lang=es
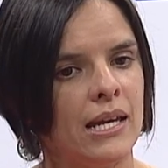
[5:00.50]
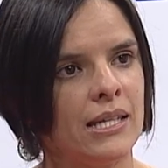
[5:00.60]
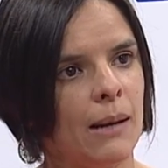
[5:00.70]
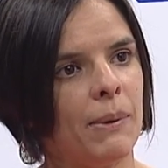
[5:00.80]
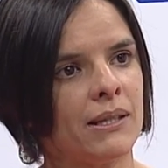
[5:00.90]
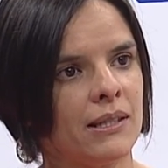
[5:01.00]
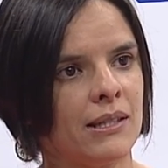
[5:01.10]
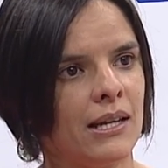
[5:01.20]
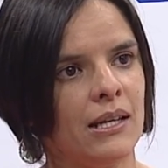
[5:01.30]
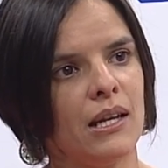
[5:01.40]
Y a partir
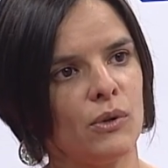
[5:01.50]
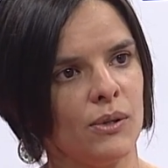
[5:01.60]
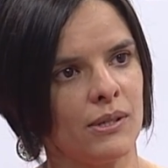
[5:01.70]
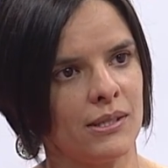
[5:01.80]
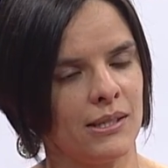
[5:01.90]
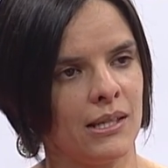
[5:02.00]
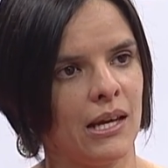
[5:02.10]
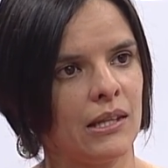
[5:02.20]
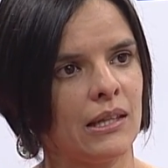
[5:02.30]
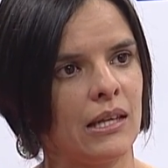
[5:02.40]
de ahí la
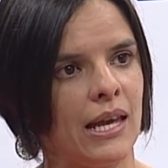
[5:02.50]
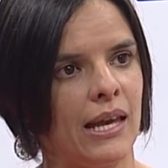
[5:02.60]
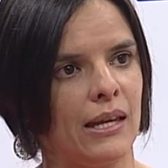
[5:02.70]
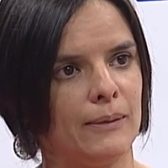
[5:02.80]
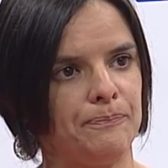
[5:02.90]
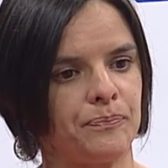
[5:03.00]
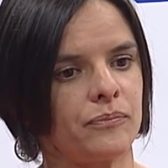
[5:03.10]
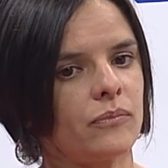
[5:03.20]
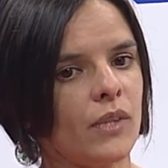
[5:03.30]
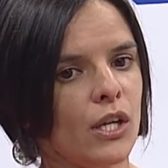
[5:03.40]
universidad eh,
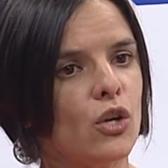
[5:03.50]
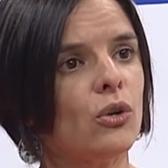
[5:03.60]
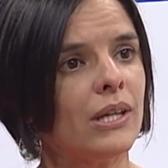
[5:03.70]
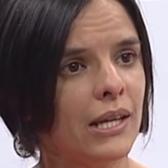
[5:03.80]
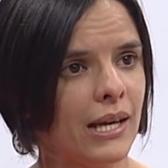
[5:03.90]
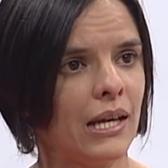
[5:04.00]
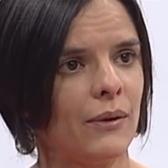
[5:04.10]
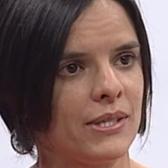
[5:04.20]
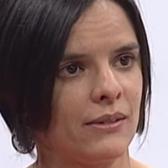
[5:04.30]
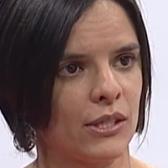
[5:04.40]
lo delega a la
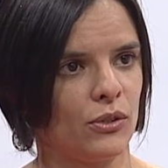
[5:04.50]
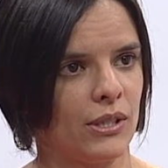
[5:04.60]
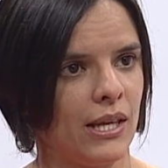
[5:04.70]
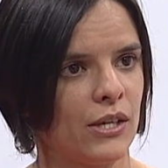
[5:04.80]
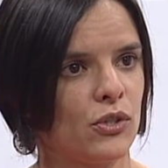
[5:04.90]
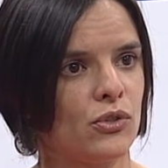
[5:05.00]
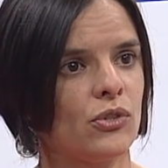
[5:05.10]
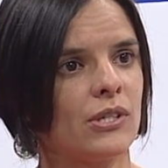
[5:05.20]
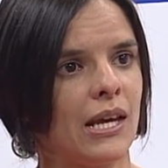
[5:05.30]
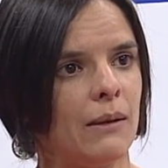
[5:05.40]
Vicerrectoría de Acción
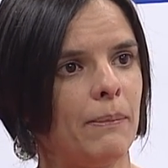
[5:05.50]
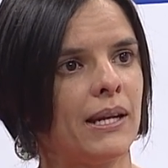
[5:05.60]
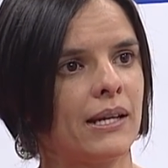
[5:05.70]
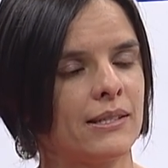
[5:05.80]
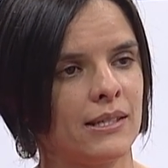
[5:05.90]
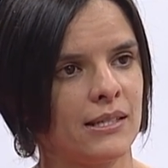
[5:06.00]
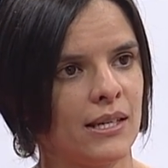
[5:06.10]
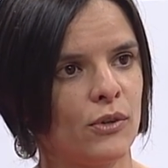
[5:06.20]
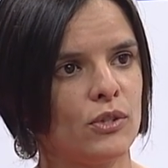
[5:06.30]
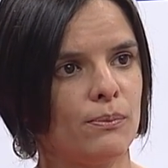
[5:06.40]
Social para que se
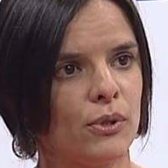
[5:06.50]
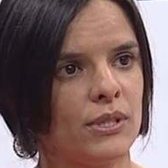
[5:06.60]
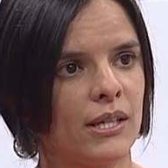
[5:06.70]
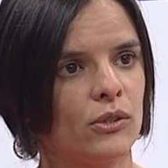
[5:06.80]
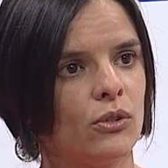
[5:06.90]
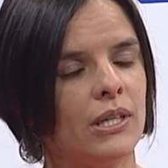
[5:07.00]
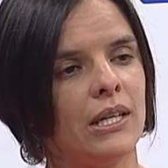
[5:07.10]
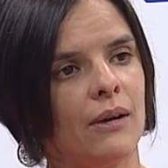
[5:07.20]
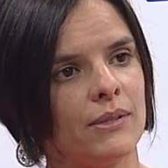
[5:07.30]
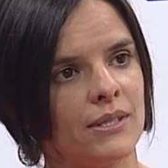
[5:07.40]
desarrolle un proyecto
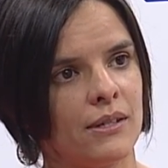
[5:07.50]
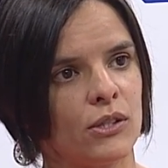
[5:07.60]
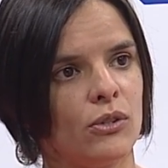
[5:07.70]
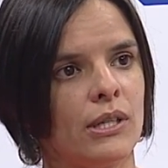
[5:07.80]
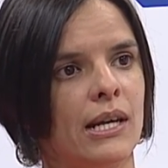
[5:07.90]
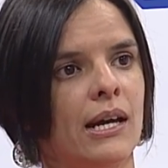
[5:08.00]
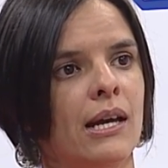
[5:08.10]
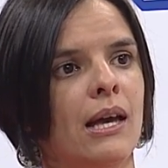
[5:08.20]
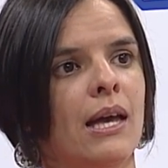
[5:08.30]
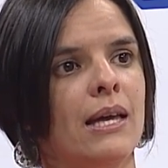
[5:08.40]
y la Vicerrectoría
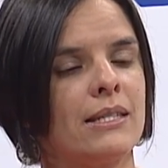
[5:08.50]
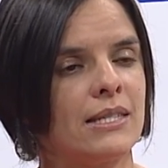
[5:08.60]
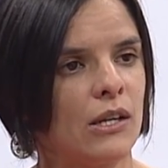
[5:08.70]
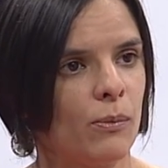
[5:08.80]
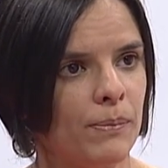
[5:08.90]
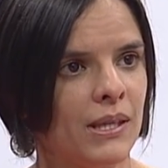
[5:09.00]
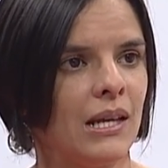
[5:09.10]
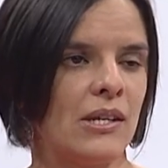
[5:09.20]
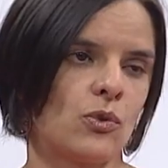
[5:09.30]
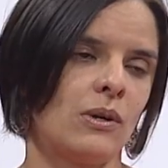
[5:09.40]
se lo pide
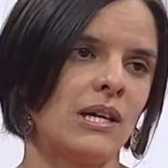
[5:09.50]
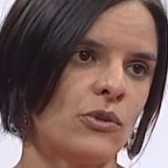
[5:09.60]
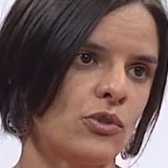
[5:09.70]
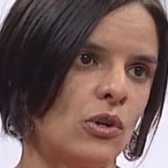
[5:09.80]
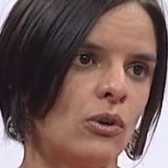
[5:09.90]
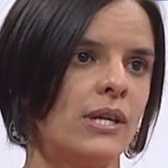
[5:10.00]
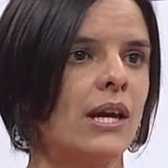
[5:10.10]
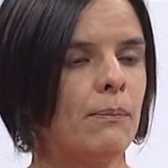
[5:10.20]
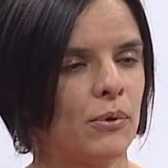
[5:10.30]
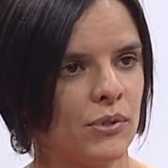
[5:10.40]
a la Escuela de
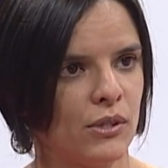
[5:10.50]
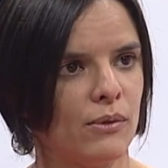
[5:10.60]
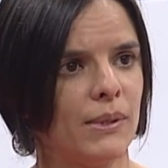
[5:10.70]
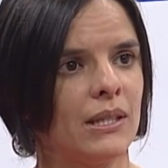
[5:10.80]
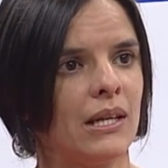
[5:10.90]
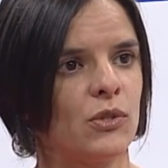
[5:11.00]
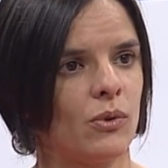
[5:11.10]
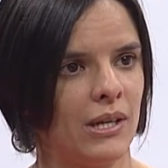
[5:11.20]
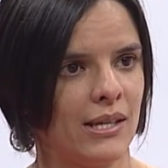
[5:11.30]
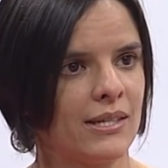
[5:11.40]
Sociología y posteriormente a la
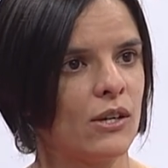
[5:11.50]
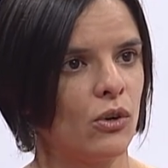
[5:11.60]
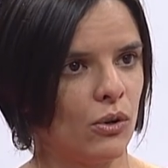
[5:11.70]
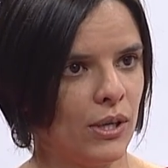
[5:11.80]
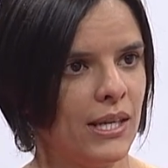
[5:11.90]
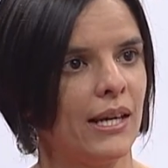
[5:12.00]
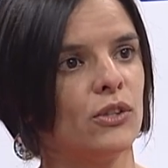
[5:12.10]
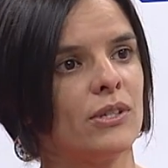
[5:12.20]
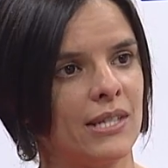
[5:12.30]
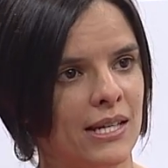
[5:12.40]
Escuela de Psicología.
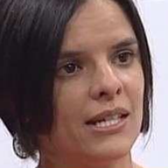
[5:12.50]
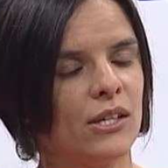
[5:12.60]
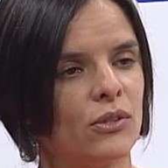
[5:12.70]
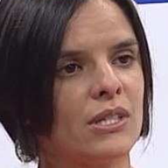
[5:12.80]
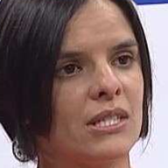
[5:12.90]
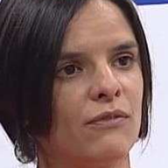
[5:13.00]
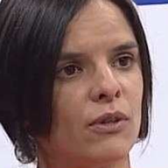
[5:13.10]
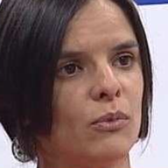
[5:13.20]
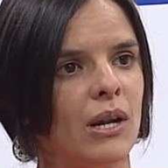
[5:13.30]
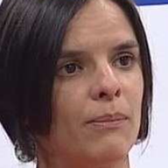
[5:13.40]
Entonces ahí es donde se
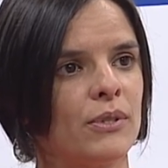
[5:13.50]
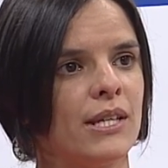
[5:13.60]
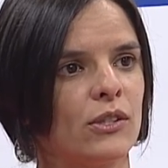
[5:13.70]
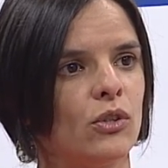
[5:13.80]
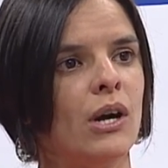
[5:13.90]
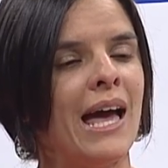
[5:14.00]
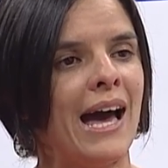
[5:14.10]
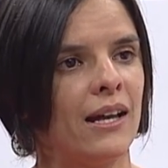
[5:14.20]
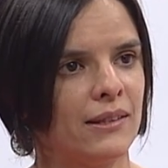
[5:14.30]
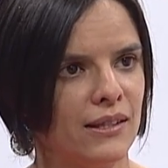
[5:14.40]
formula el proyecto
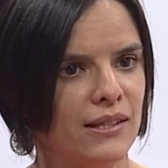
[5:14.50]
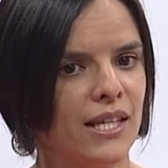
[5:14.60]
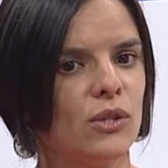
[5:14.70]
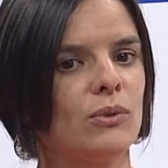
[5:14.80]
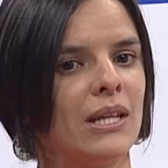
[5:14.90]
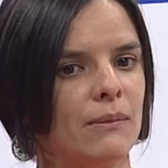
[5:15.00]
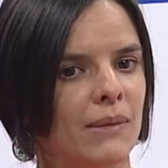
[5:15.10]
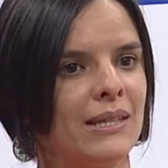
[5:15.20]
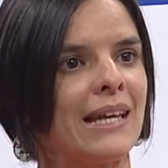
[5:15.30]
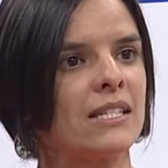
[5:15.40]
atendiendo una
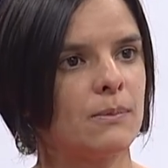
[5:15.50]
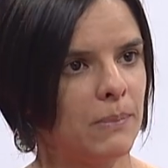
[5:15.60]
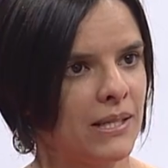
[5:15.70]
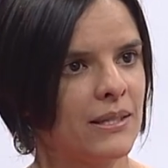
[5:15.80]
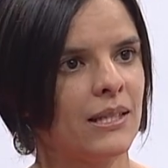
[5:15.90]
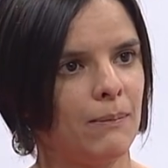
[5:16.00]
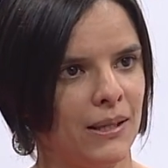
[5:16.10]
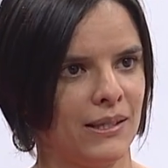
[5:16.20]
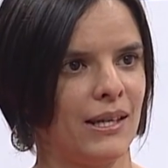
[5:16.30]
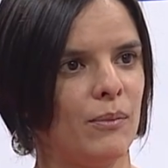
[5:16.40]
demanda explícita
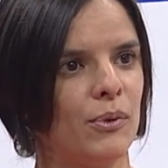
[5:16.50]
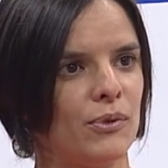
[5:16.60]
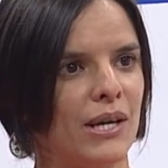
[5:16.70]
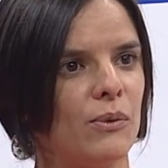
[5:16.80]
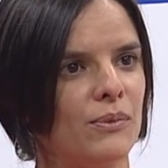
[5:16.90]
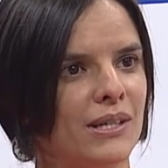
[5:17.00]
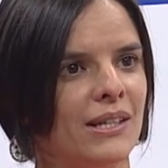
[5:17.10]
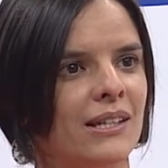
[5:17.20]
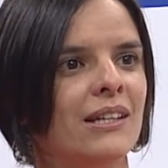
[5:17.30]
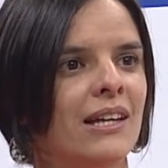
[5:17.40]
planteada por una comunidad.